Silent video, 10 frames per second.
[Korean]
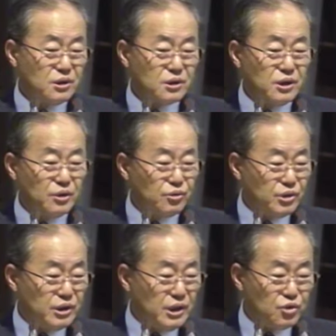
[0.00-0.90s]
그래도
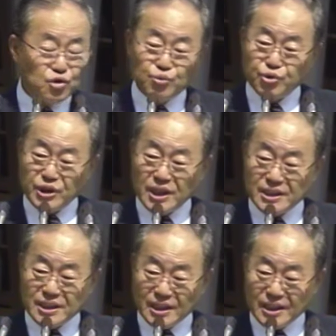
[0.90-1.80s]
우리는 예수를
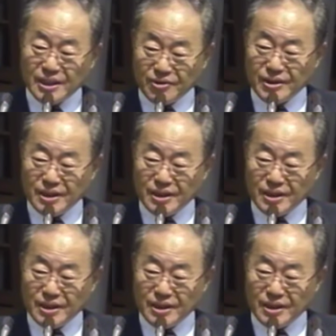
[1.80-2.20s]
부인하지 아니해야 된다